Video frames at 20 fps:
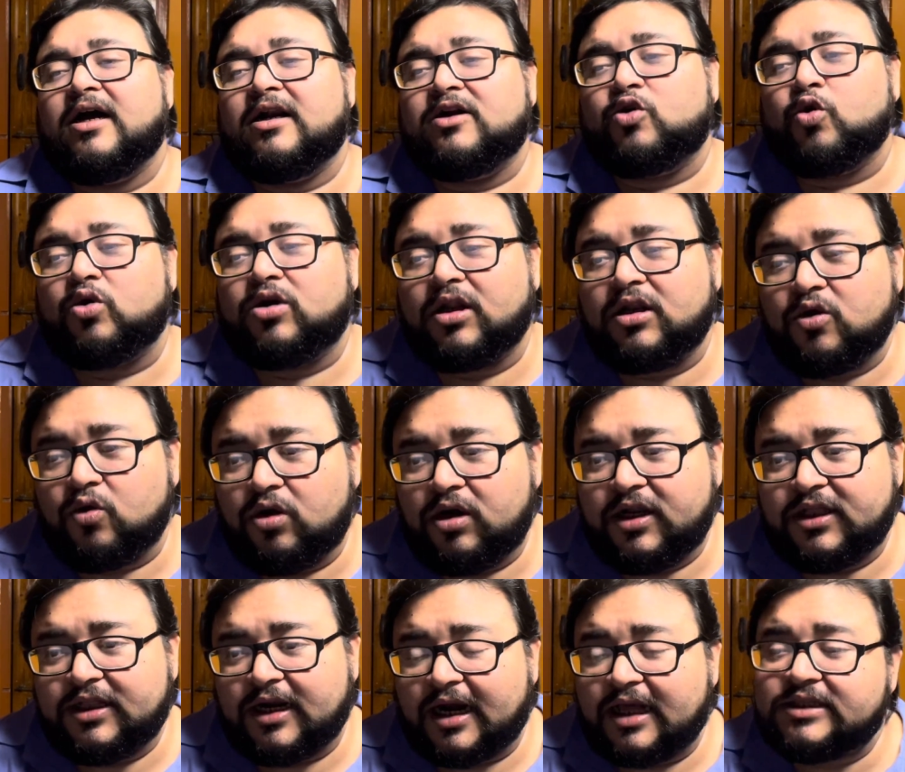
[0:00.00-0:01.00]
টোটাল করলে
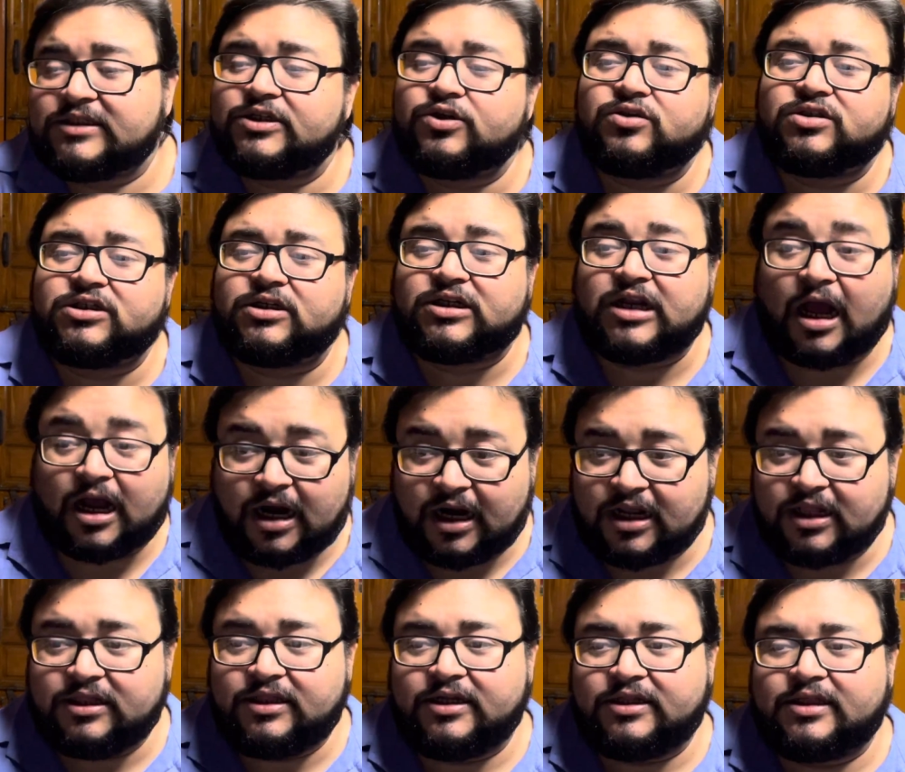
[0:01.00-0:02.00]
দাঁড়াচ্ছে হচ্ছে
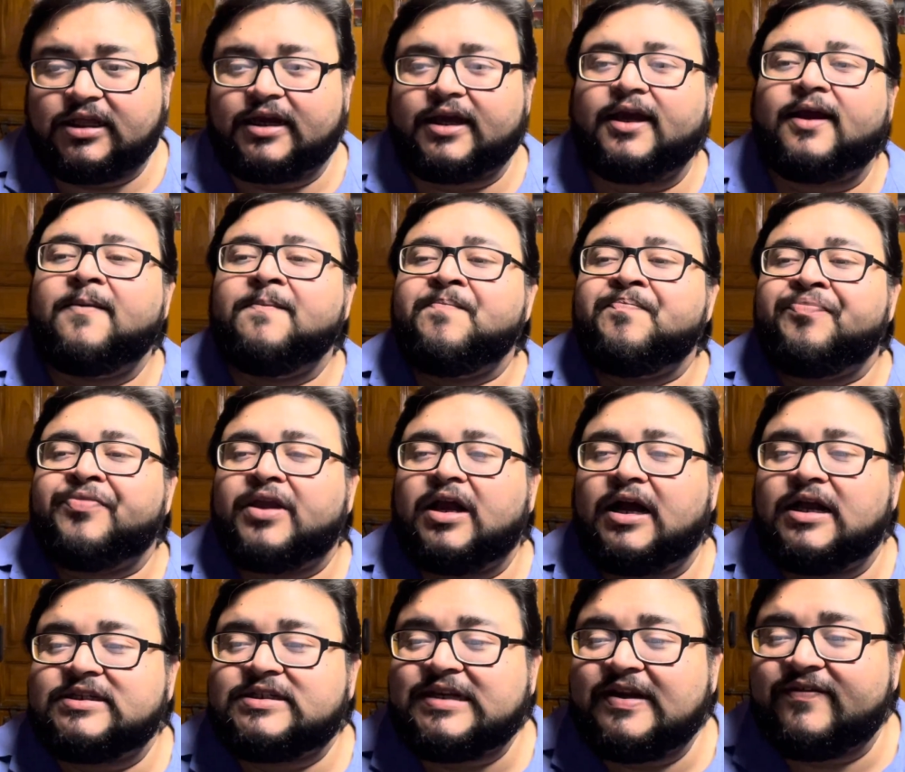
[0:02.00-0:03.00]
টাকাটার দিক থেকে
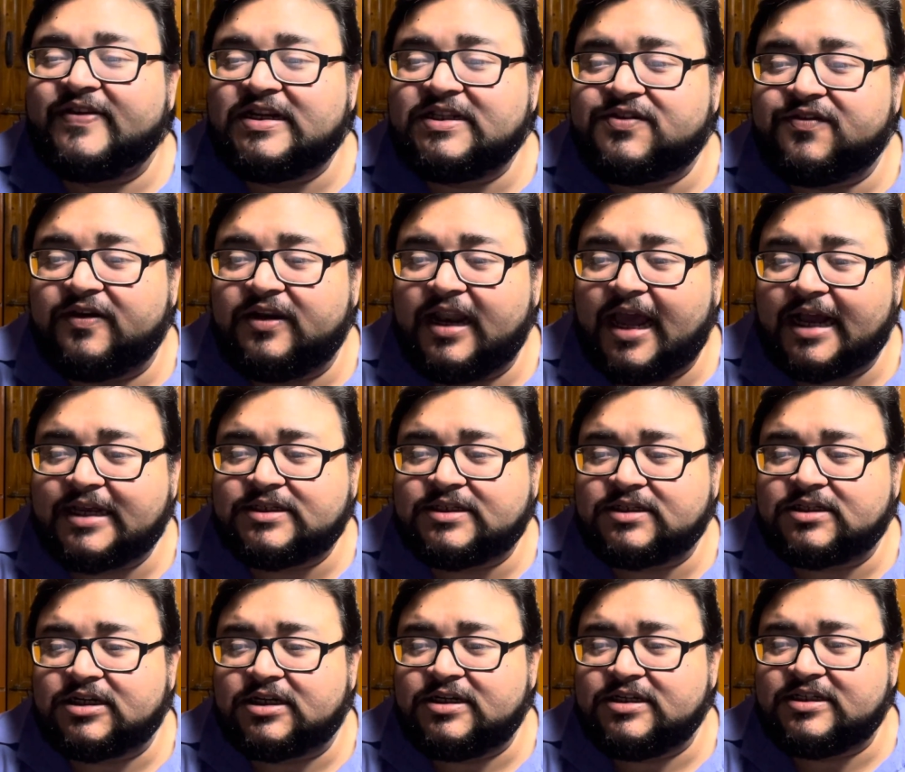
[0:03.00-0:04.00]
সেভেন্টি থ্রি ল্যাক্স
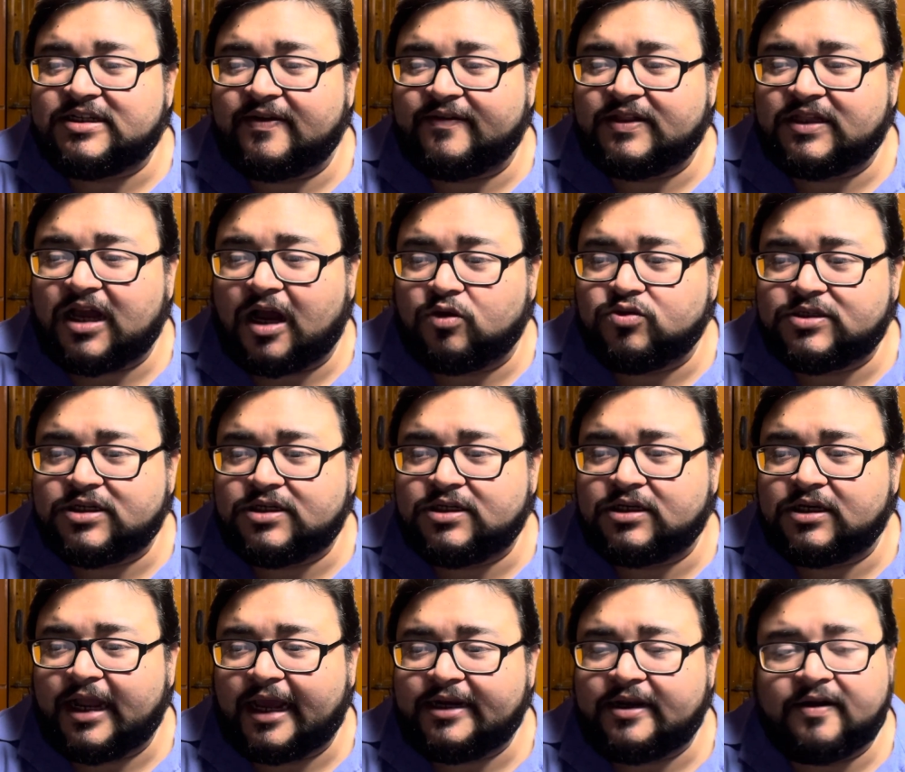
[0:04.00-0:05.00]
থার্টি সেভেন থাউজেন্ড
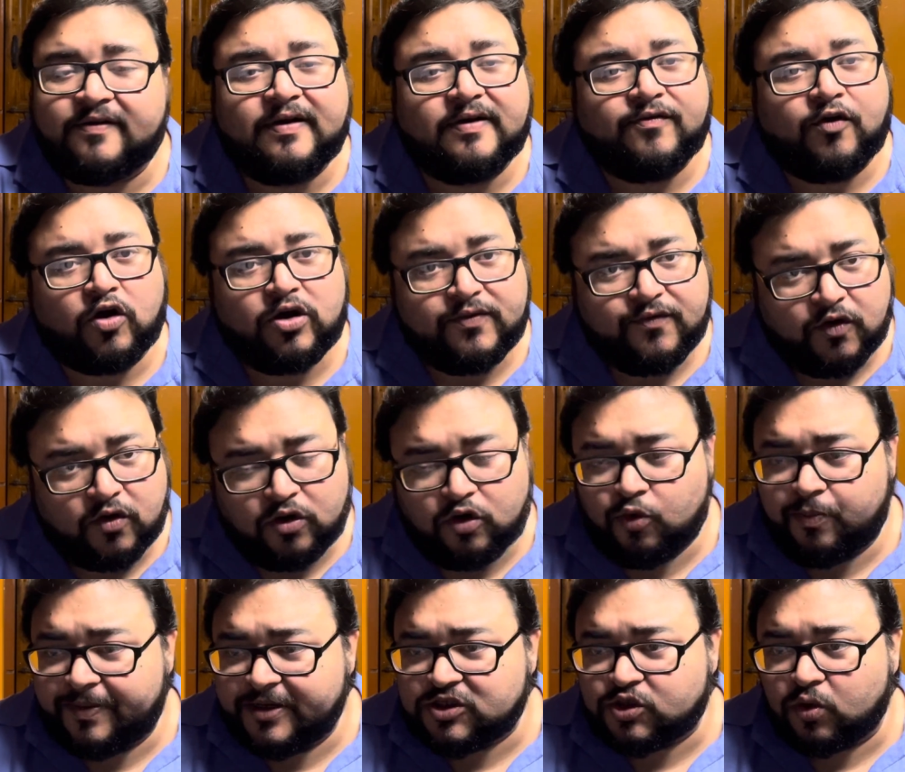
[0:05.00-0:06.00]
নাইন হান্ড্রেড ফর্টি ফোর
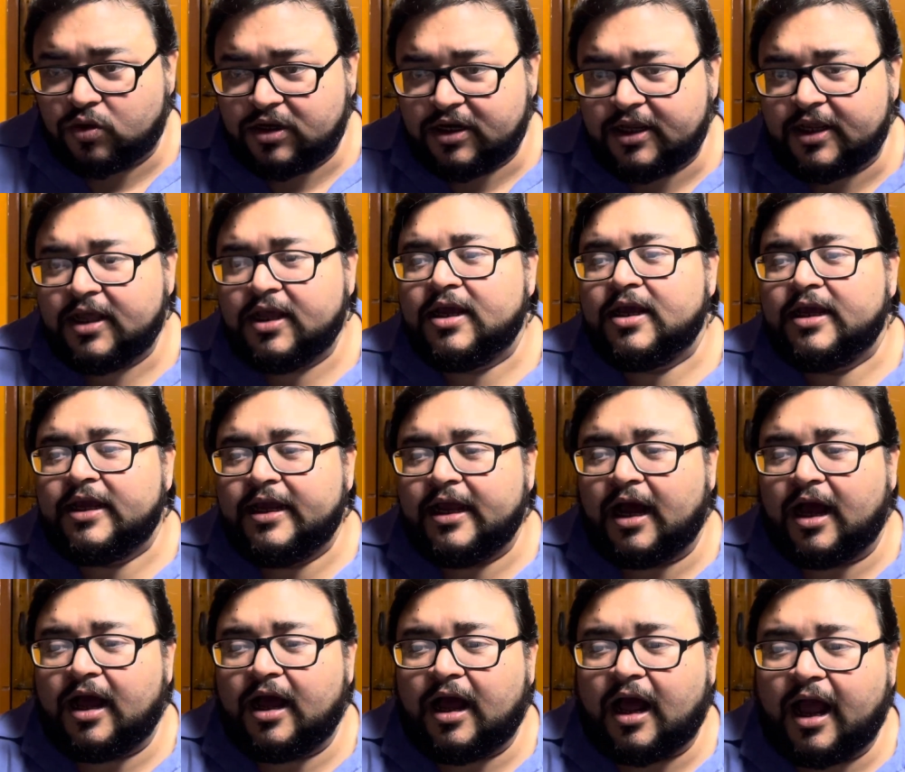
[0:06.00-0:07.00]
রুপিস অনলি
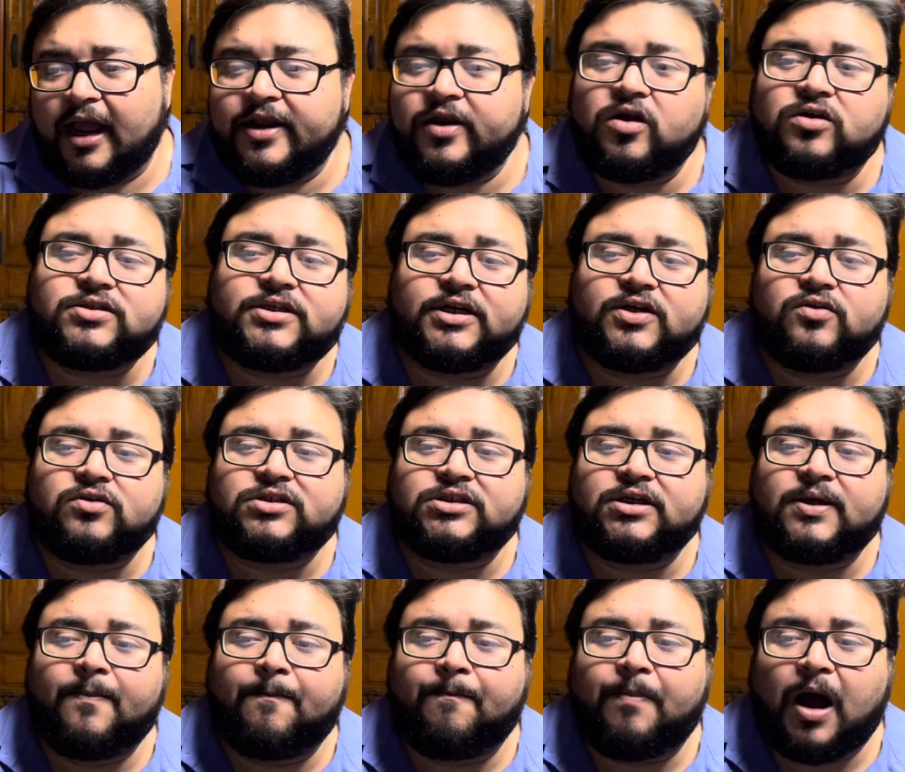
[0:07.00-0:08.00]
আইনক্স থেকে হচ্ছে
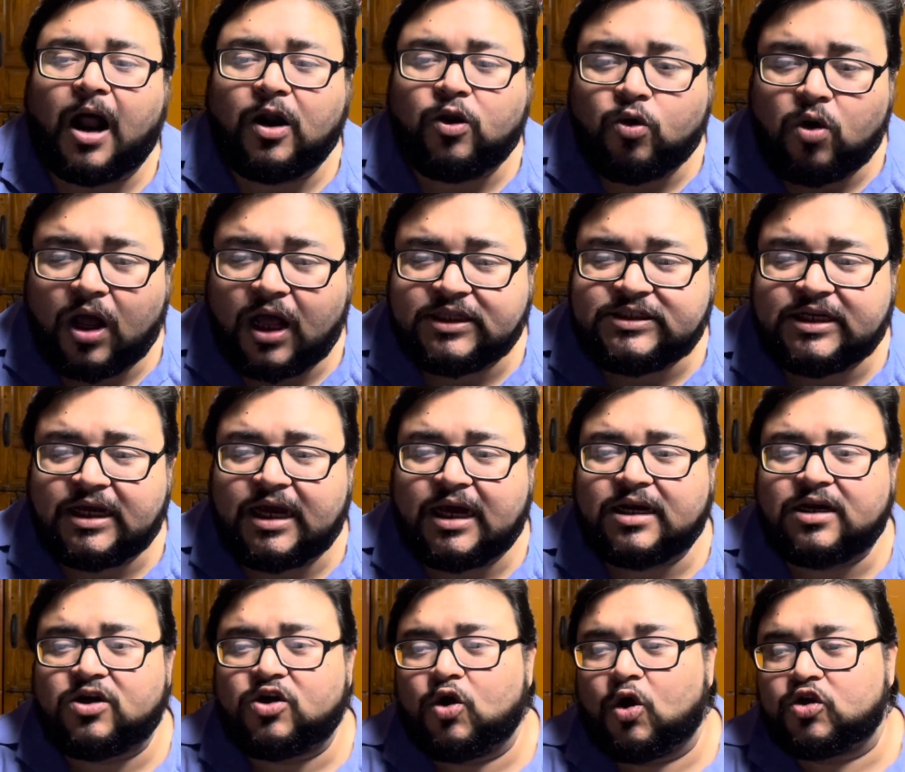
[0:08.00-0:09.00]
বারো হাজার
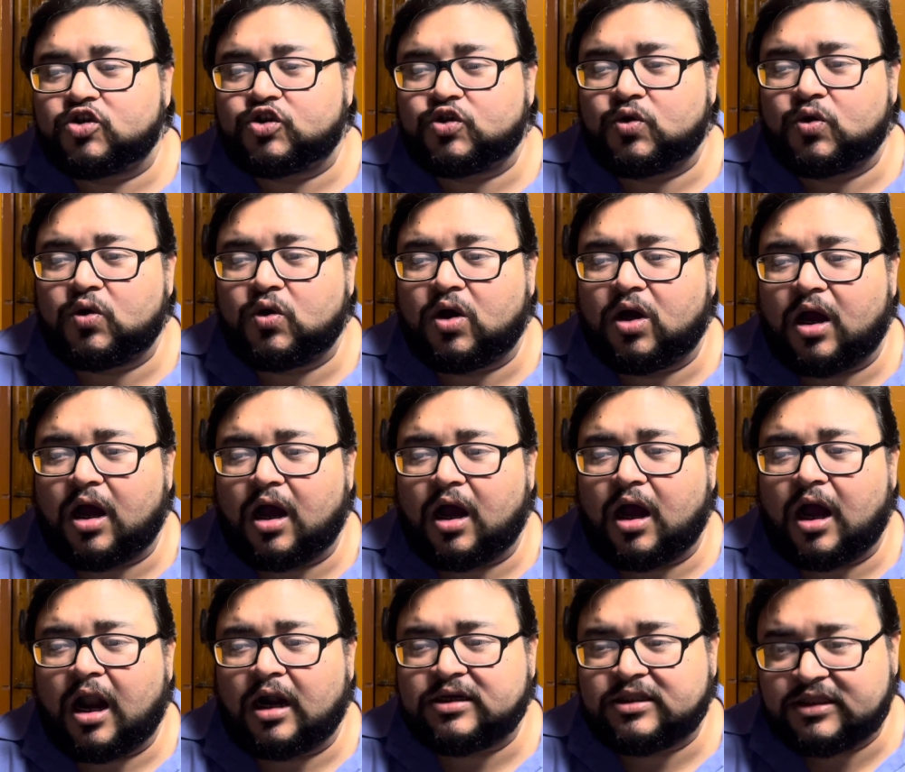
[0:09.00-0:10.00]
নশো
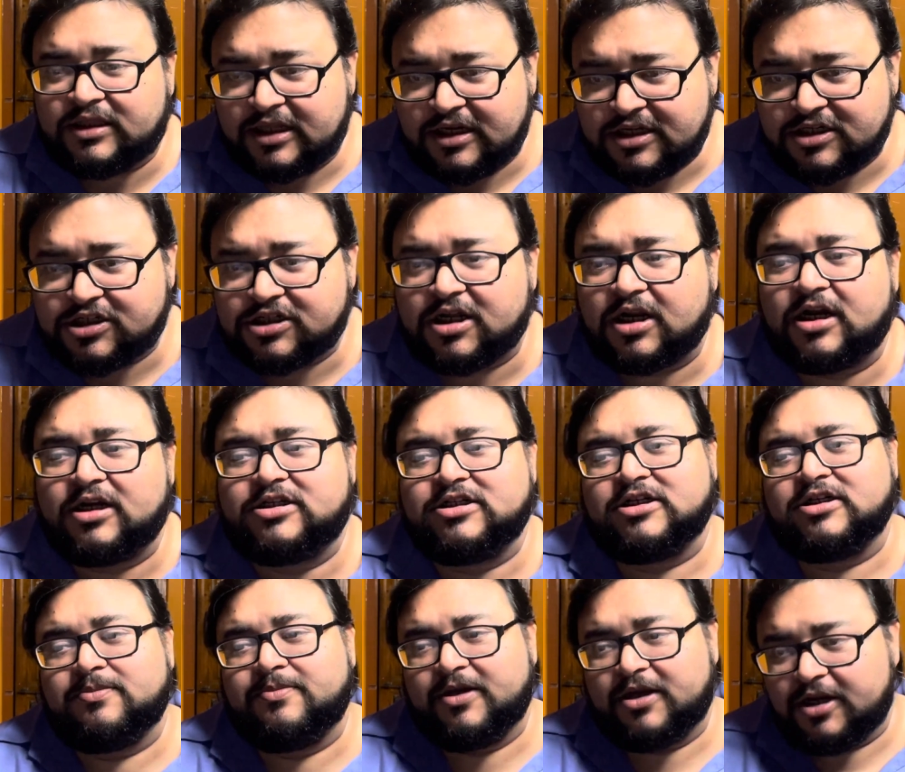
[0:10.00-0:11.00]
আটত্রিশখানা
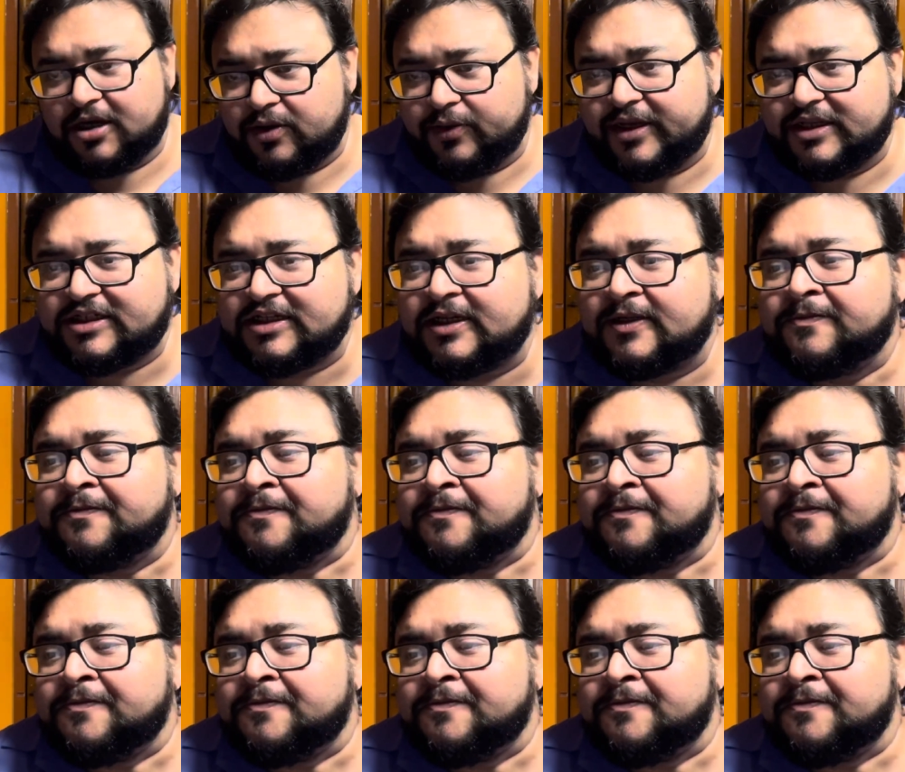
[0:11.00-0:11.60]
টিকিট বিক্রি হয়েছে